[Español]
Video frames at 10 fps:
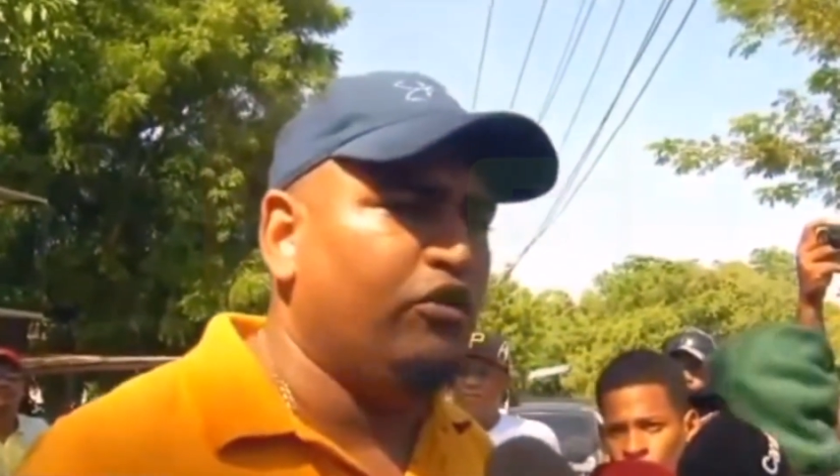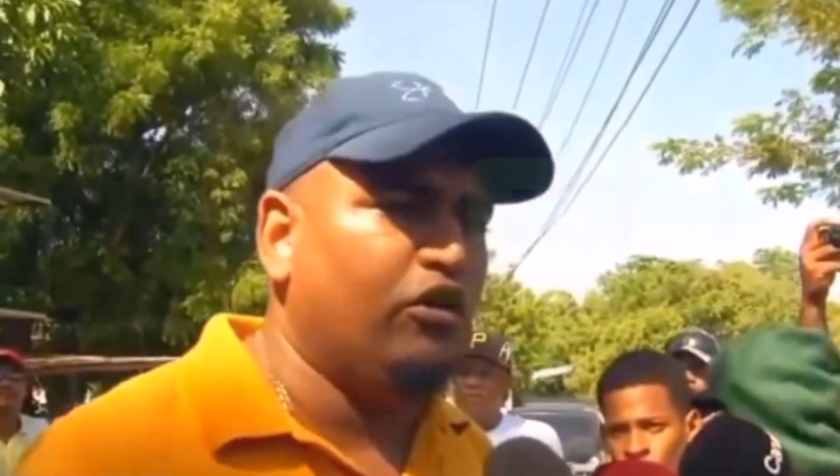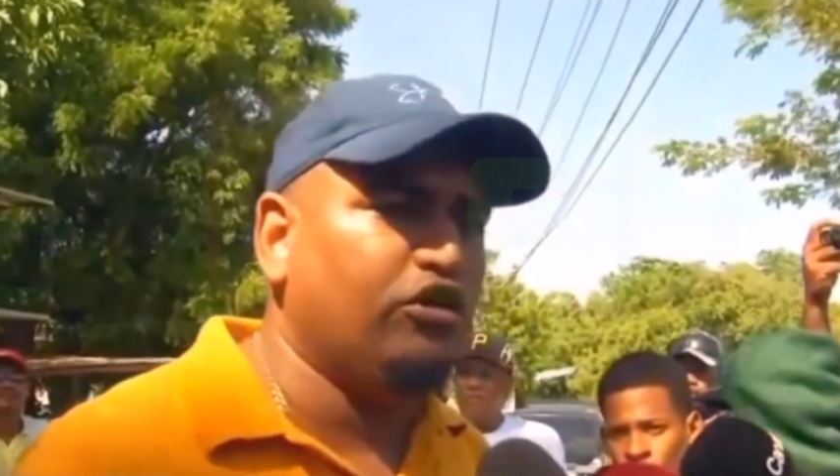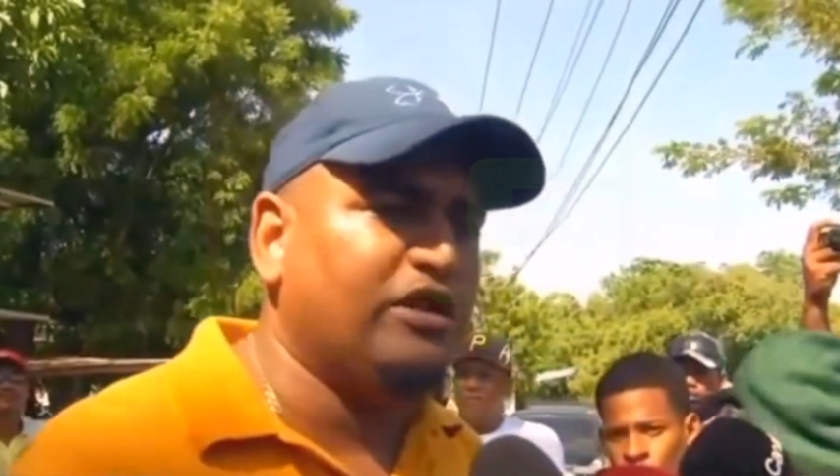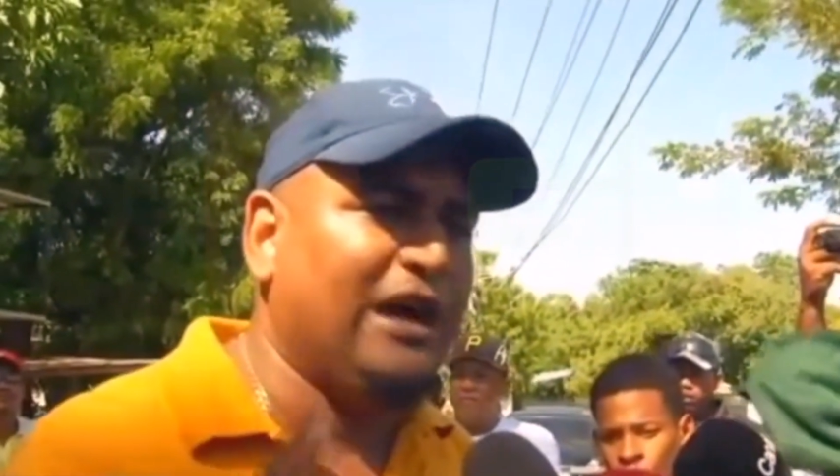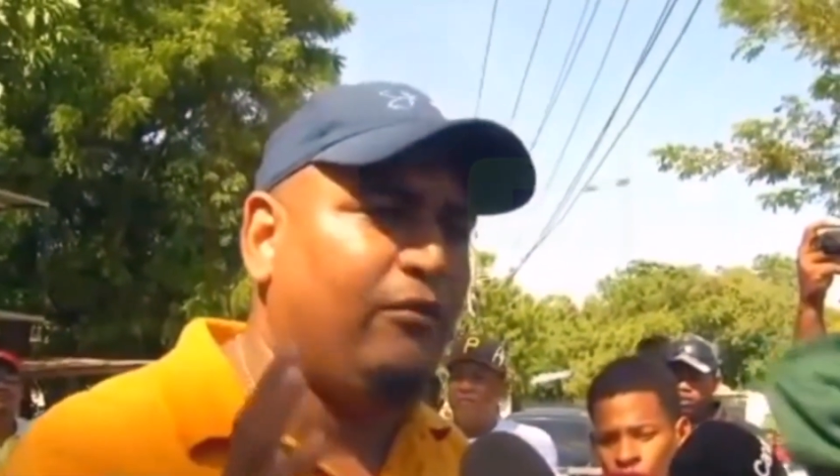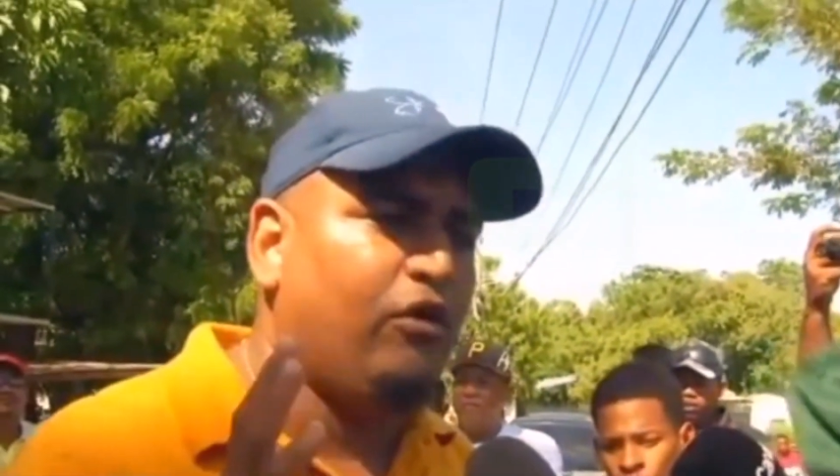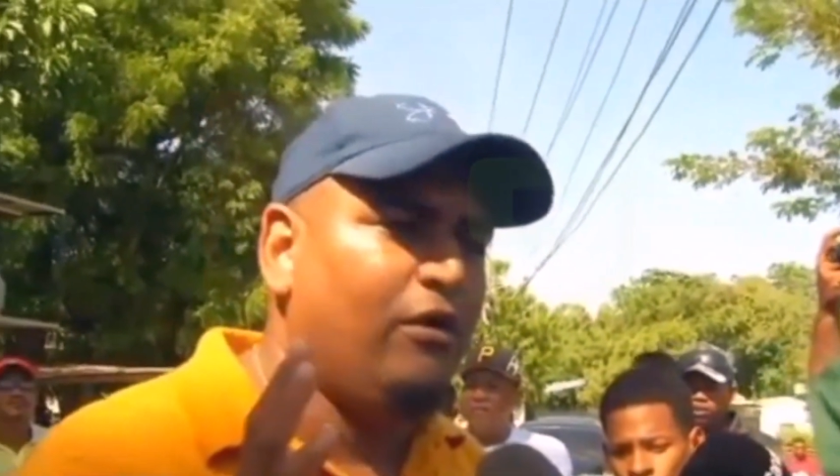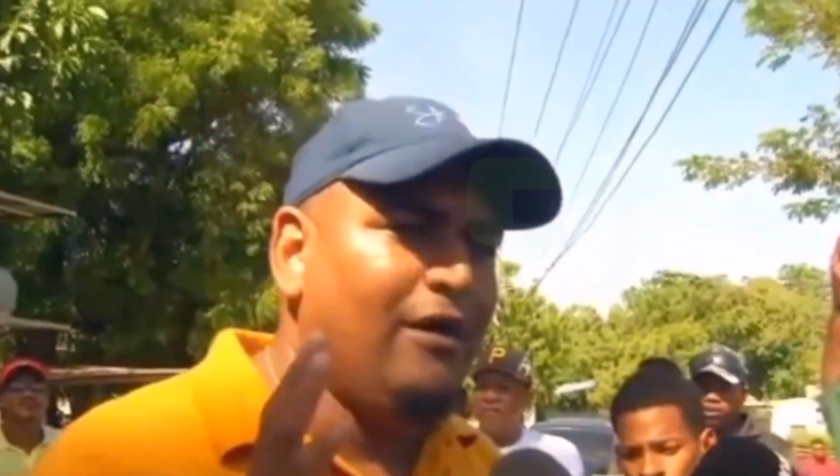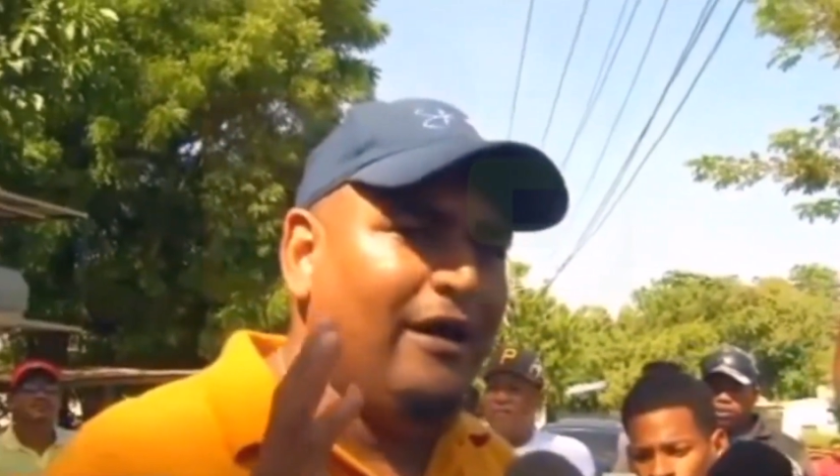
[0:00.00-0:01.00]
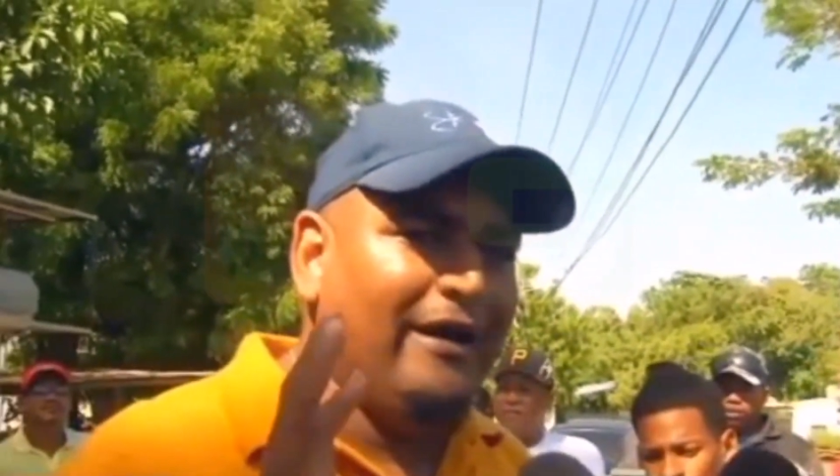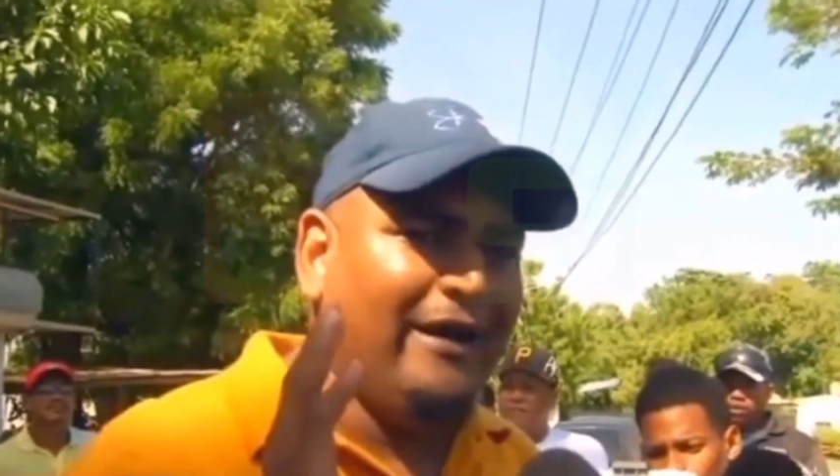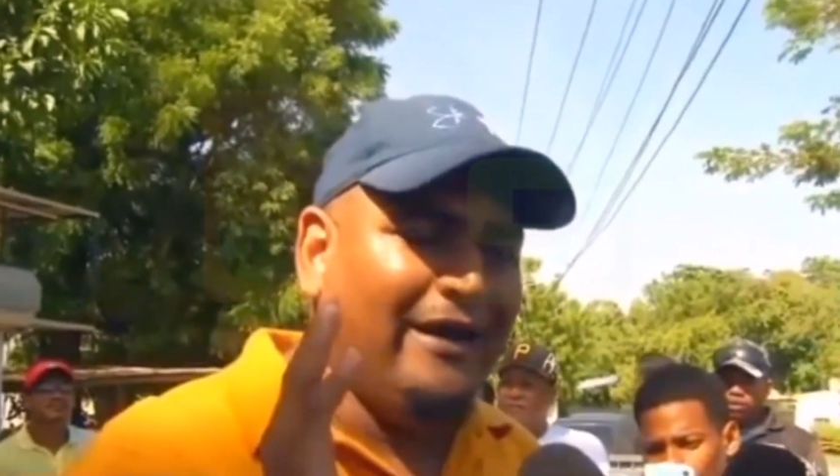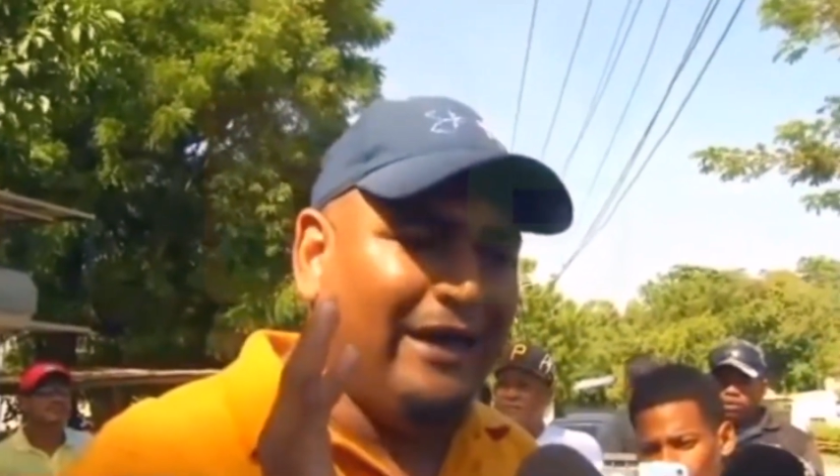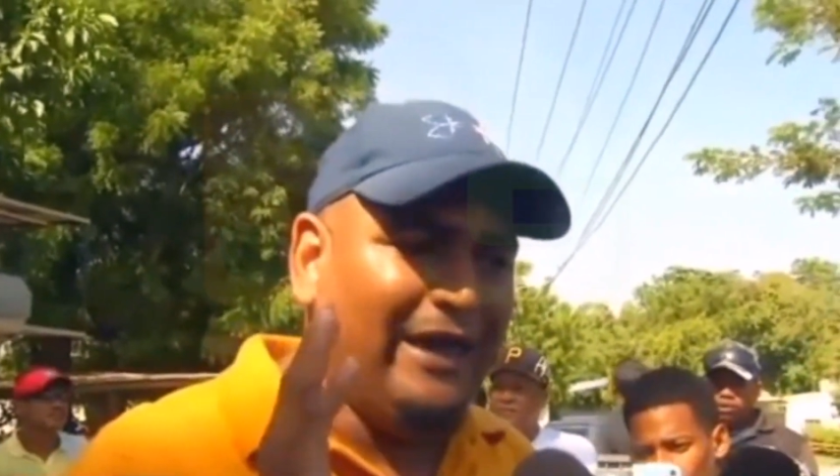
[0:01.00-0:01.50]
Y nosotros estamos
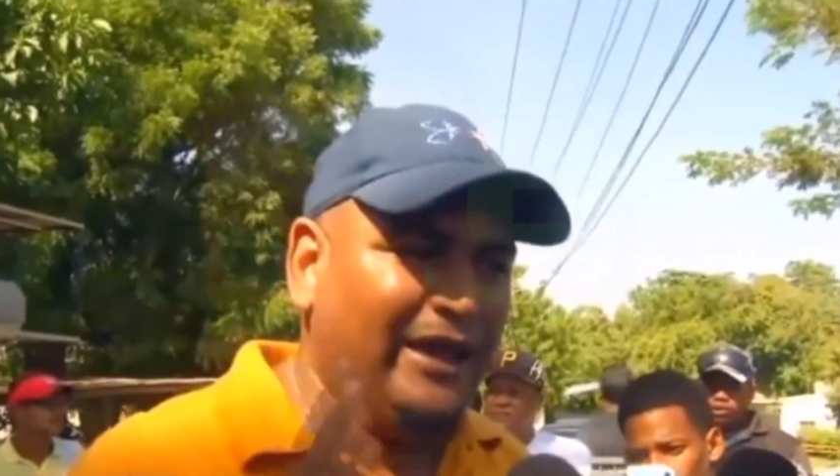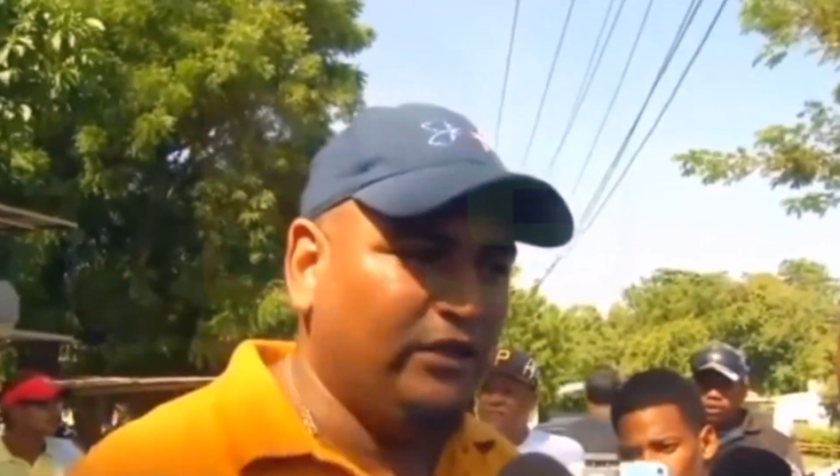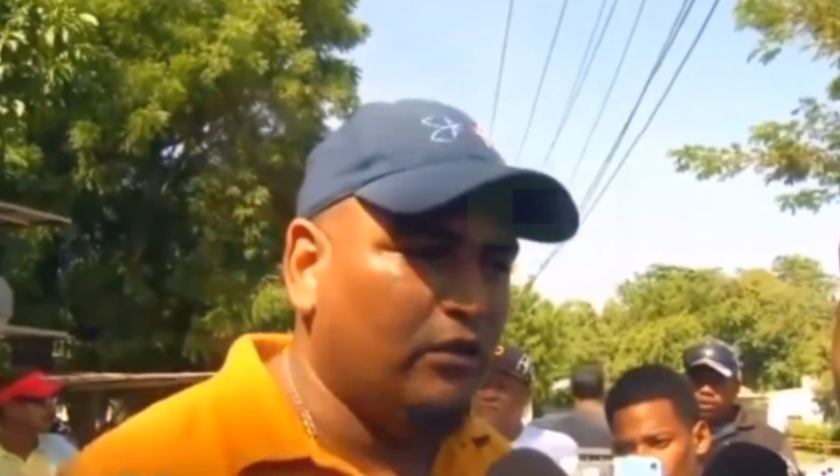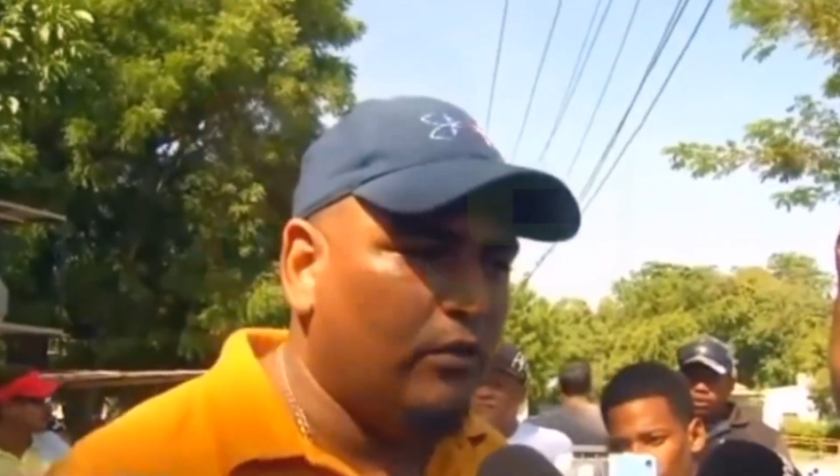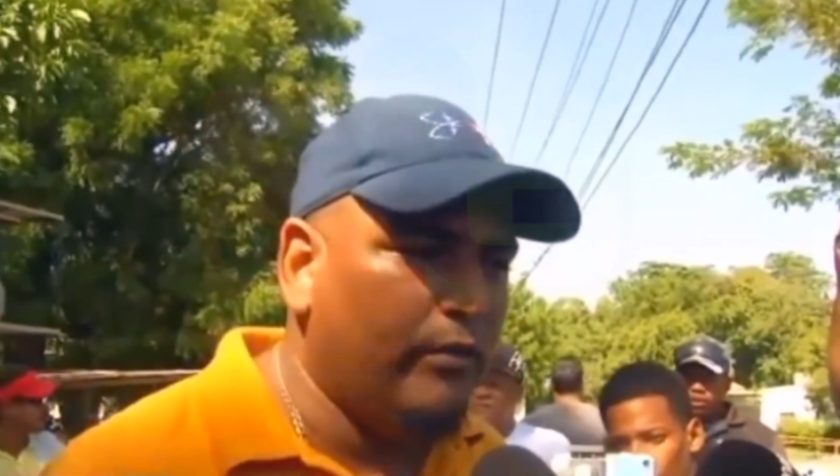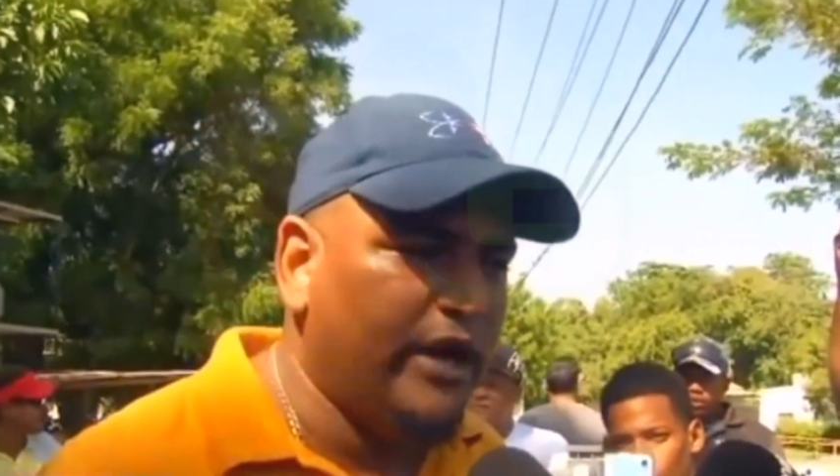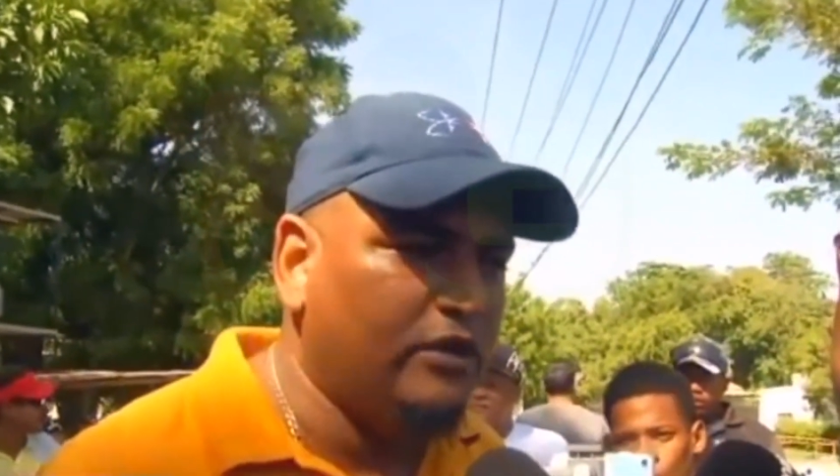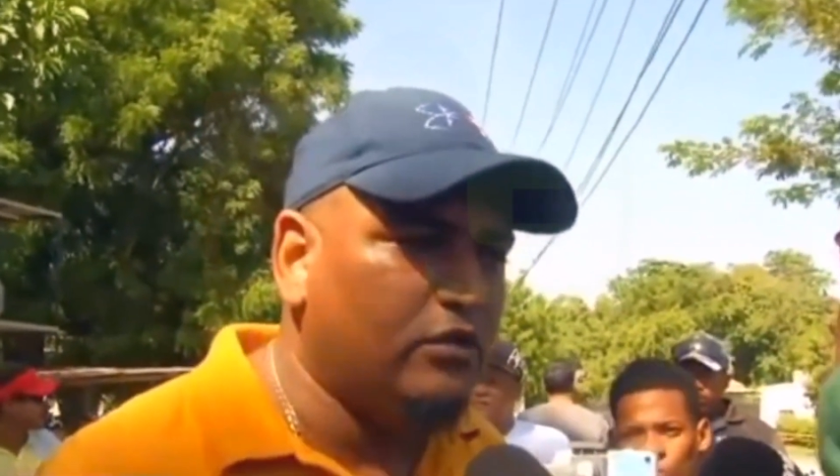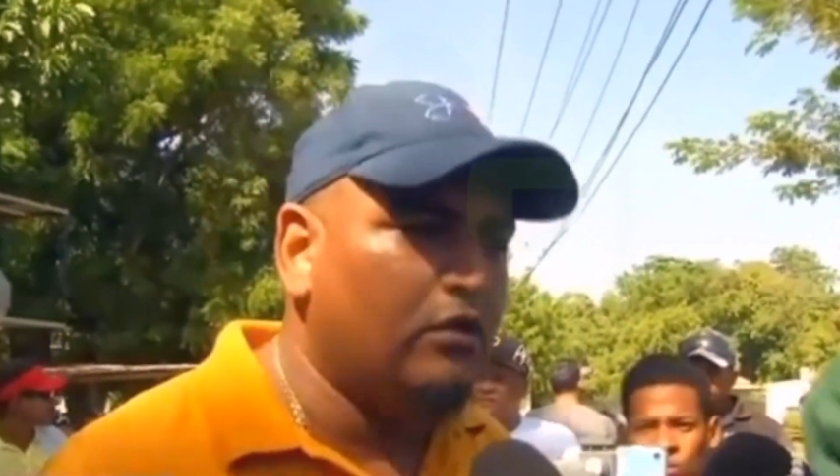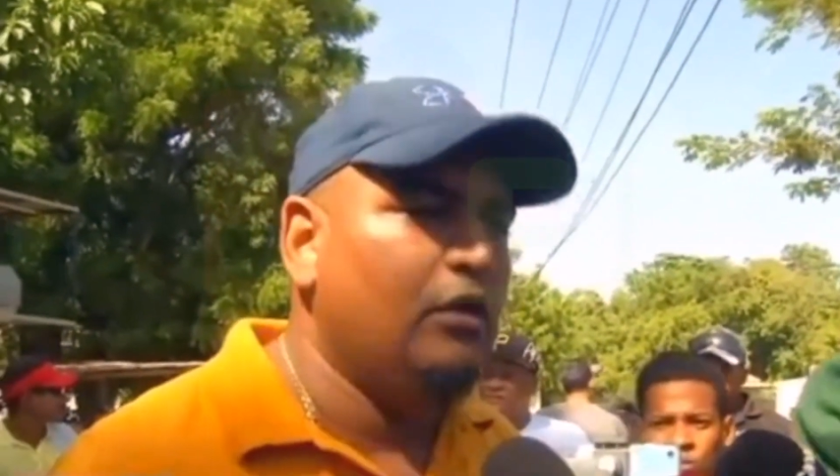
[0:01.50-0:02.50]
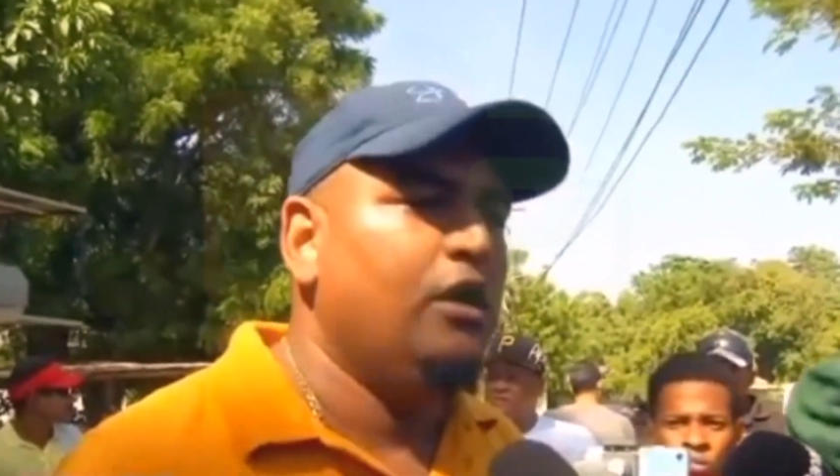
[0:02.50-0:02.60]
en estos momentos